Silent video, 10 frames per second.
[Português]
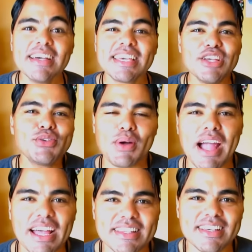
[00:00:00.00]
Que
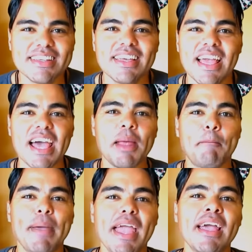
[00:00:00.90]
jogada! Ela
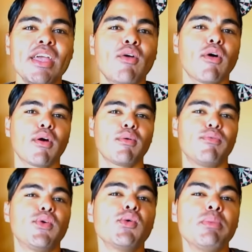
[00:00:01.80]
pega e coloca o
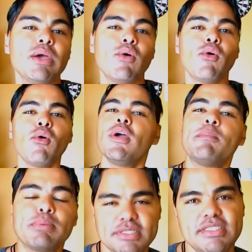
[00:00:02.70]
filme O
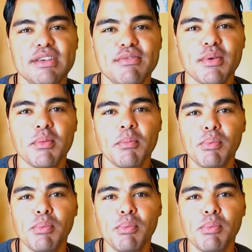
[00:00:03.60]
Impossível.